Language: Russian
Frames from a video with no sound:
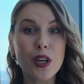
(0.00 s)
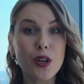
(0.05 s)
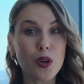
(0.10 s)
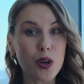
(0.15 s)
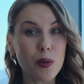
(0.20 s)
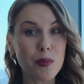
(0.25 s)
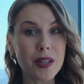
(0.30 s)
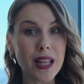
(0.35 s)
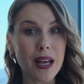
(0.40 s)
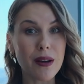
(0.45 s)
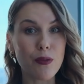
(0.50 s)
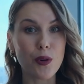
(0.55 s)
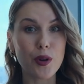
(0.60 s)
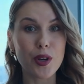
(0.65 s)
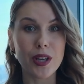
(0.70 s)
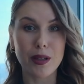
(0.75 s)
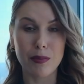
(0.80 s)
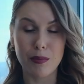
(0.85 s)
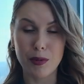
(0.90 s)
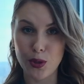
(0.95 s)
Кроме того,
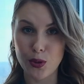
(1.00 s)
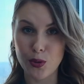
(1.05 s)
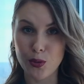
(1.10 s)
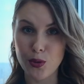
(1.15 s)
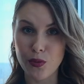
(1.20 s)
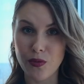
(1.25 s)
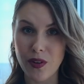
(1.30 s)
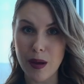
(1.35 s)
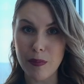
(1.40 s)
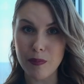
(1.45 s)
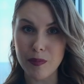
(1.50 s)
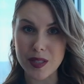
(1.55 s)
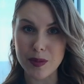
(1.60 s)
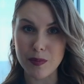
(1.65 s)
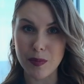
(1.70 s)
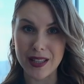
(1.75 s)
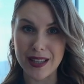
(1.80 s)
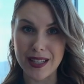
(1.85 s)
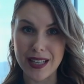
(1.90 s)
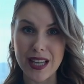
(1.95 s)
рекомендую вам
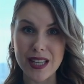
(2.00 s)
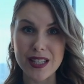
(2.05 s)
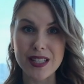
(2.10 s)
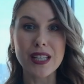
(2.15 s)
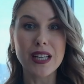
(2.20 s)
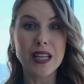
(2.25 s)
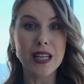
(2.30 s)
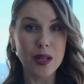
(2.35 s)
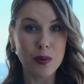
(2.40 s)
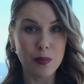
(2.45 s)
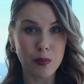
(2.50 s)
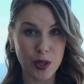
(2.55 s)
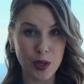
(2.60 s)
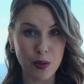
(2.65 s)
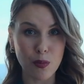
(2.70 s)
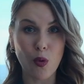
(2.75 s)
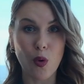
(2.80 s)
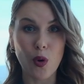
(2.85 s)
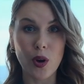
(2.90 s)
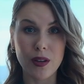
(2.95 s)
посмотреть
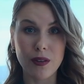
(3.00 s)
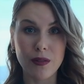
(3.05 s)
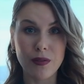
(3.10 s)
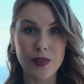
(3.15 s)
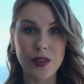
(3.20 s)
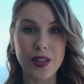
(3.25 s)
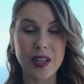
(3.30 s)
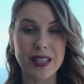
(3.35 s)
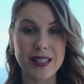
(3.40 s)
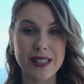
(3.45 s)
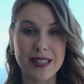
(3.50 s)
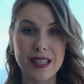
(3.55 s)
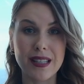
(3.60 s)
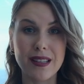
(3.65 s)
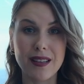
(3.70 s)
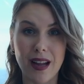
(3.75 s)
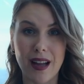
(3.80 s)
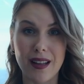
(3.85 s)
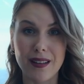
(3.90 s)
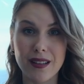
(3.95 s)
прямой эфир
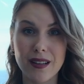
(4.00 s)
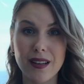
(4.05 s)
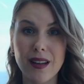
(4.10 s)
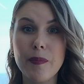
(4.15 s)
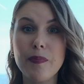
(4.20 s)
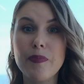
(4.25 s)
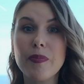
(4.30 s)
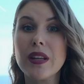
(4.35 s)
акселератора